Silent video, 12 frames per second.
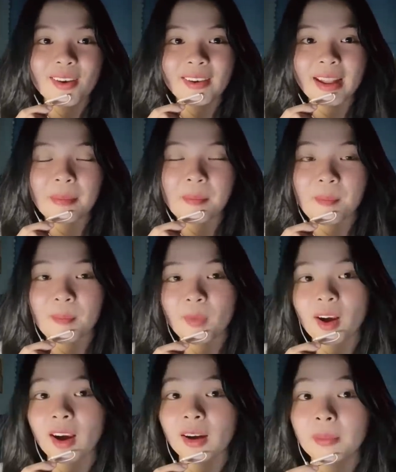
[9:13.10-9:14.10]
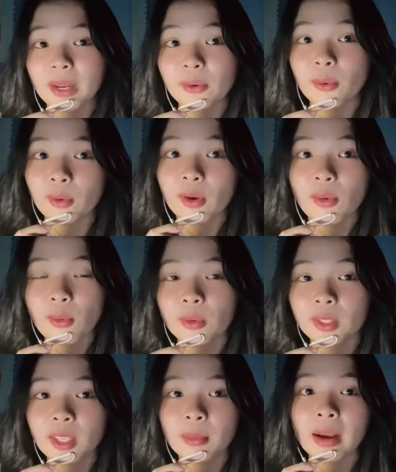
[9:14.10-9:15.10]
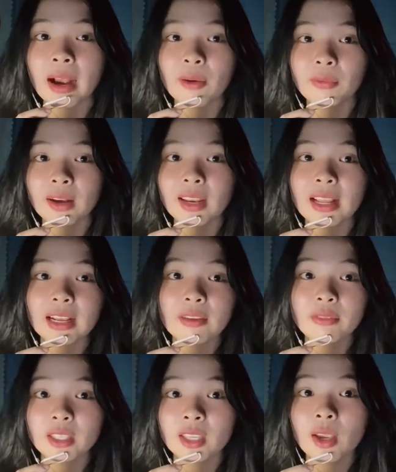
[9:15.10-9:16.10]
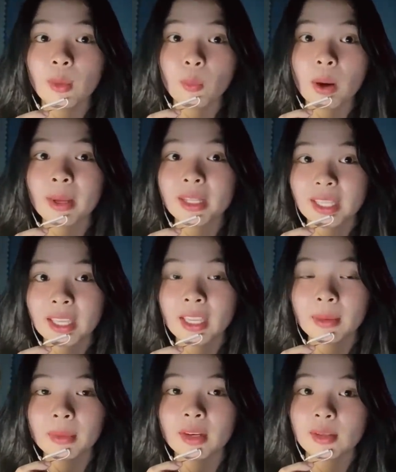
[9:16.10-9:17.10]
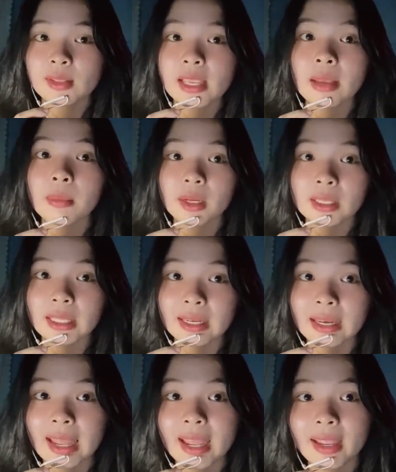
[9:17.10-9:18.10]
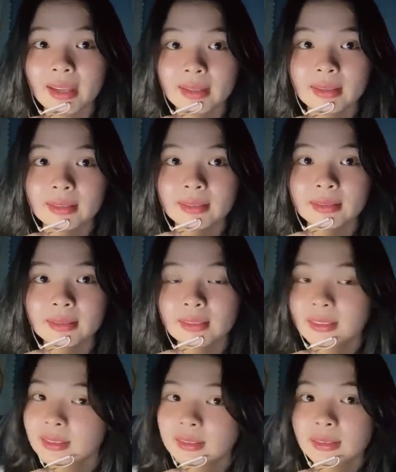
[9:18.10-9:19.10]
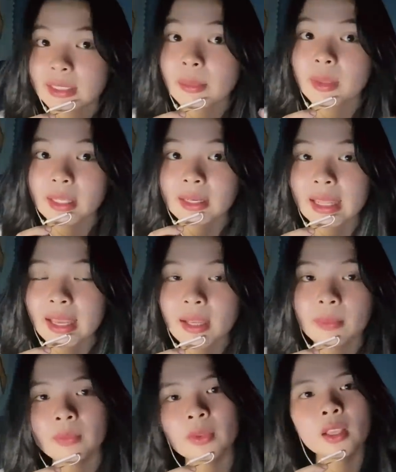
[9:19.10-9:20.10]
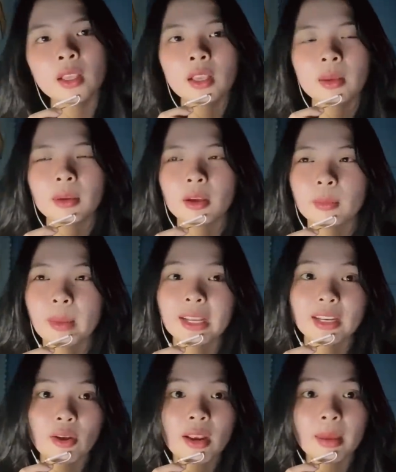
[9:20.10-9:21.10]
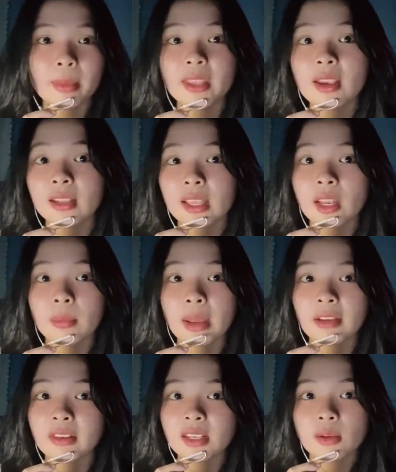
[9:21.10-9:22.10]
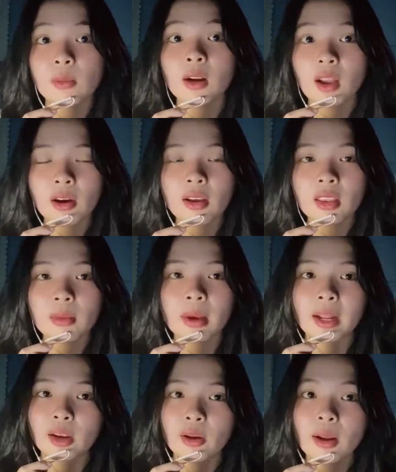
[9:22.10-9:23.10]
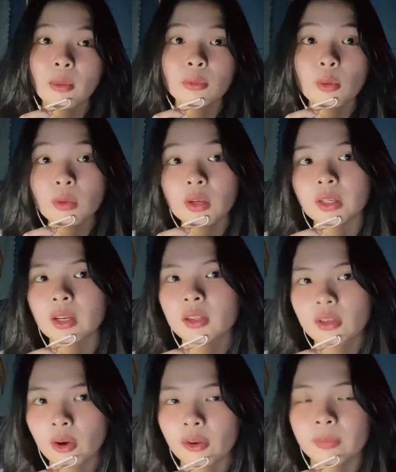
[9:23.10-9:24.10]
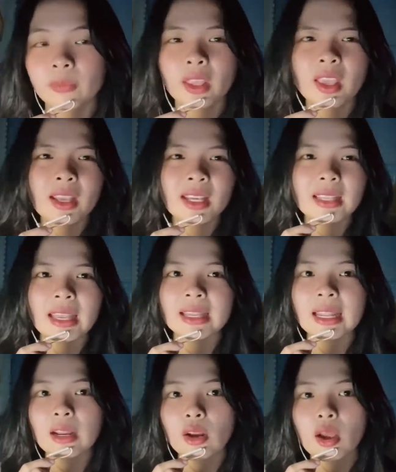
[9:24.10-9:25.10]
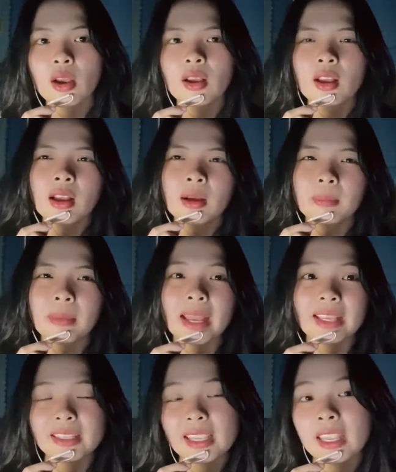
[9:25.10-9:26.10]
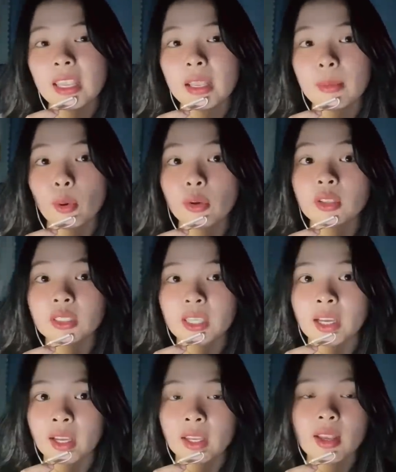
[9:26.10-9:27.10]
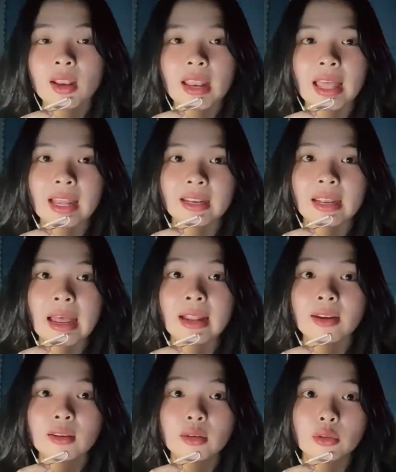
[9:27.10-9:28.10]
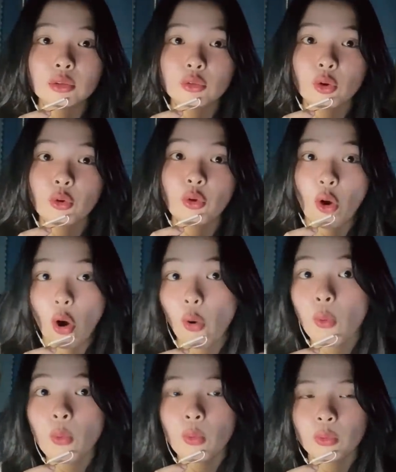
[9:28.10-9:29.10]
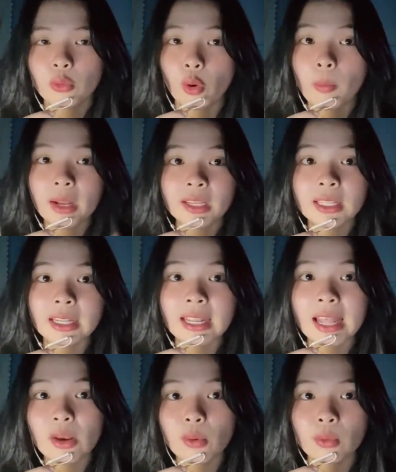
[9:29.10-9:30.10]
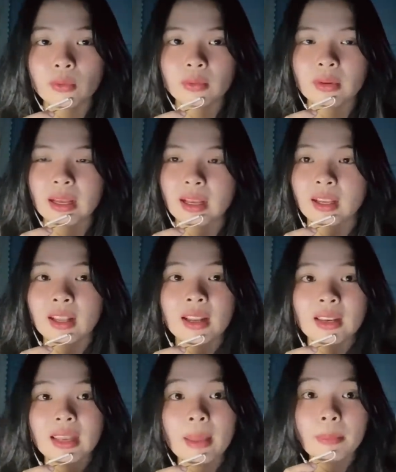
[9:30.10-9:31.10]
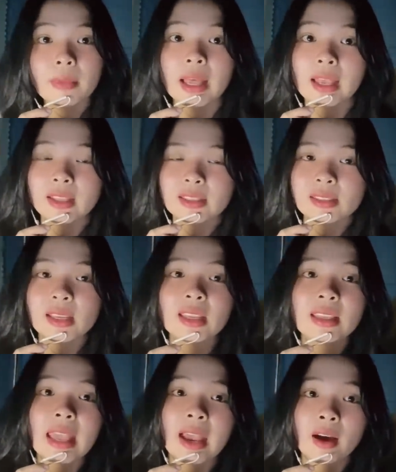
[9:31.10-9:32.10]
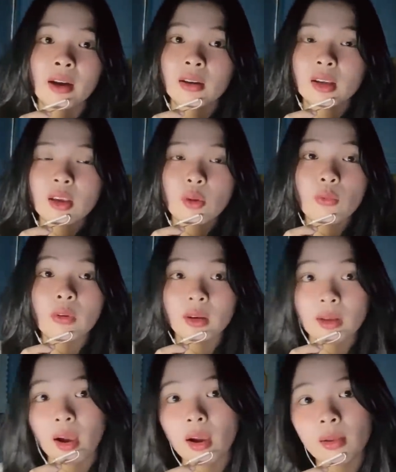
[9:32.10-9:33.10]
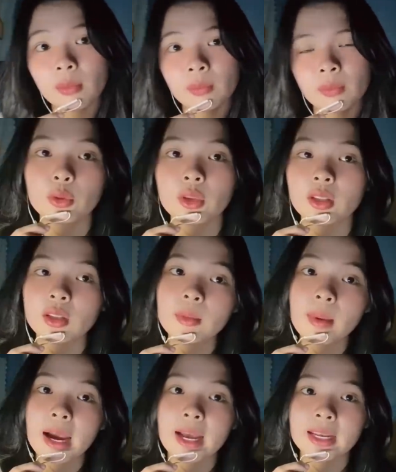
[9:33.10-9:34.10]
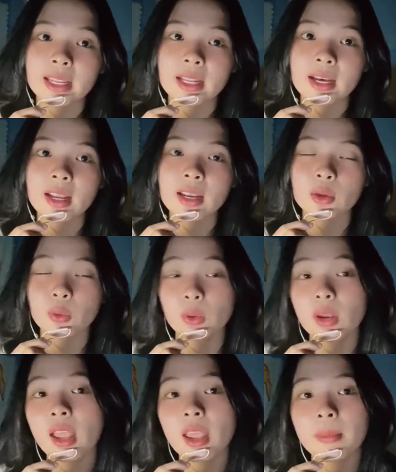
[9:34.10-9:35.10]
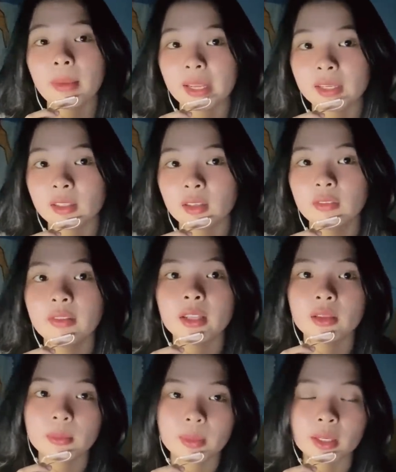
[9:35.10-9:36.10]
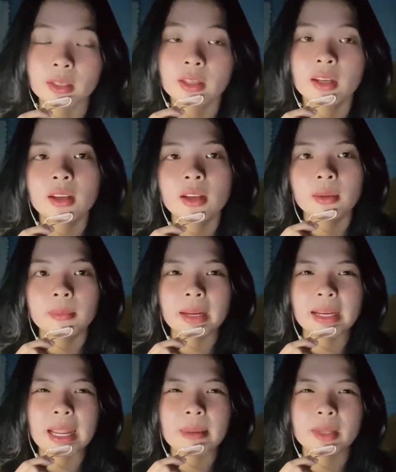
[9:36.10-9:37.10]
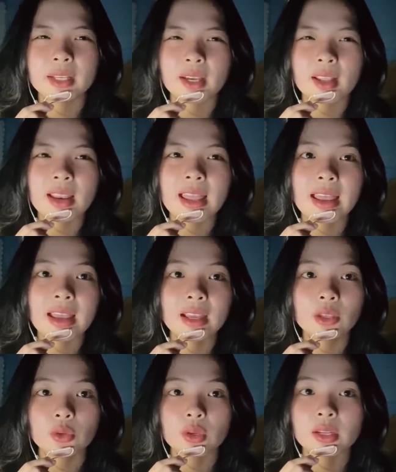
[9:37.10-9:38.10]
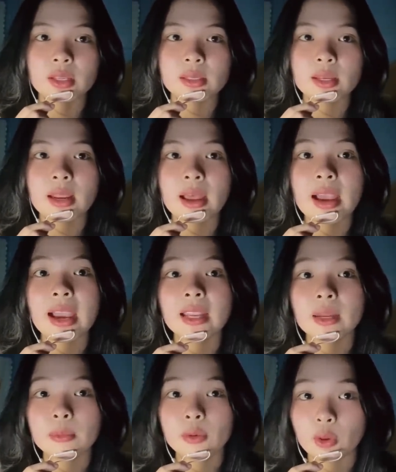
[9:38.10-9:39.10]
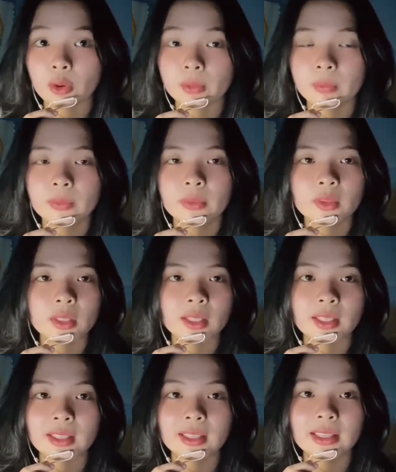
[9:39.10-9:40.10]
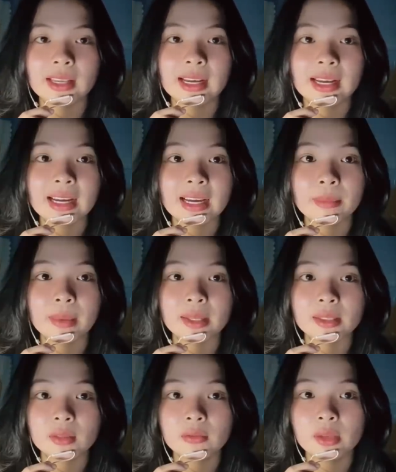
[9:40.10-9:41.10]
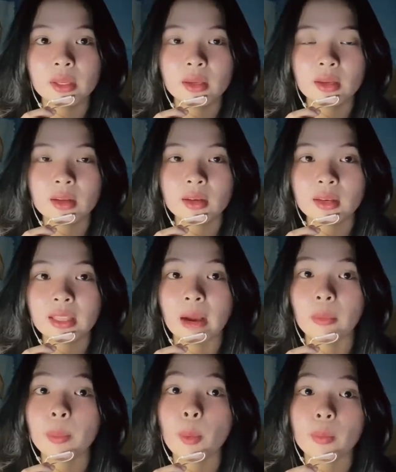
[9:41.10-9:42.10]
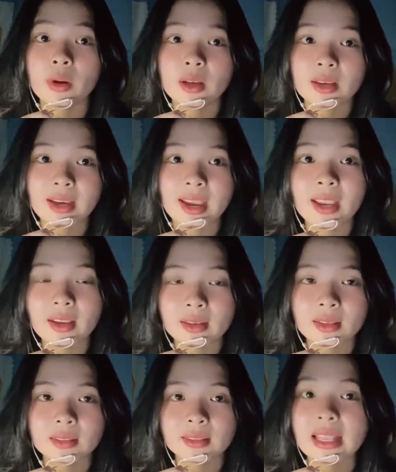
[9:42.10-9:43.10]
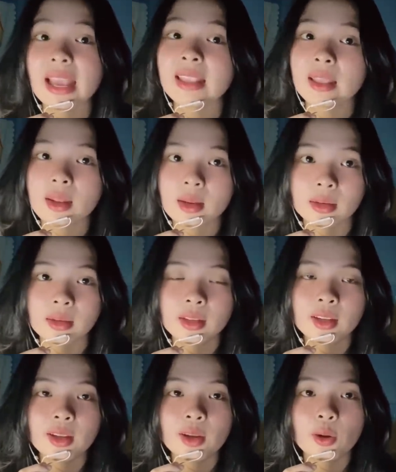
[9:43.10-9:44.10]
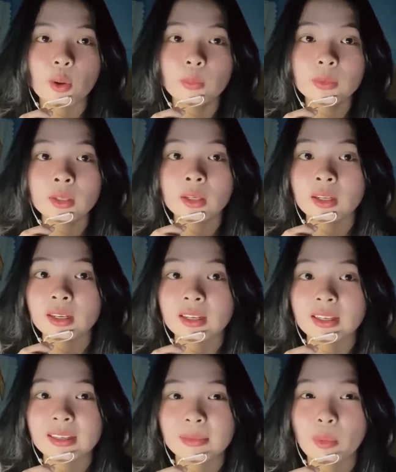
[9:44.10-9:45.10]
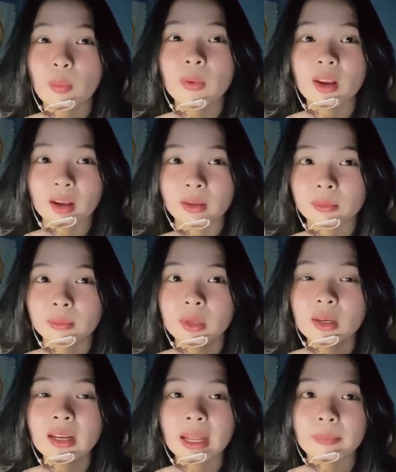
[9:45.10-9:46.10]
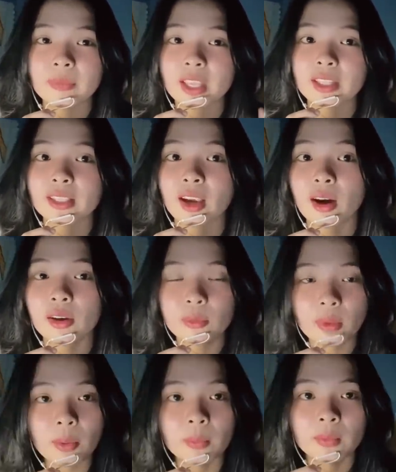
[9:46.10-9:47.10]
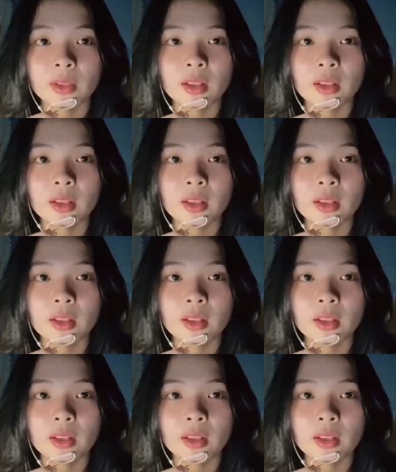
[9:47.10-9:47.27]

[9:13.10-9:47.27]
nó nằm ở mảnh ruộng nó luôn nhưng mà không phải là cái vị trí hôm qua ba té mà nó sát bên cái tảng đá sát bên tảng đá rồi bạn nói là bây giờ gia đình bạn vẫn sống ở đó nhưng mà nó đông đúc người hơn rồi cái tảng đá đó đó bạn nghe mọi người kể là đã được cho nổ nổ banh cái tảng đá luôn và lắp lại xây nhà ở cái khu vực đó câu chuyện thứ ba này là của lê mạnh gửi về cho mình bạn nam này kể là chuyện này xảy ra 2 năm rồi thì ai mà là sinh viên đi học ở một nơi khác xa gia đình cũng từng một lần mướn làm nhà trọ đúng không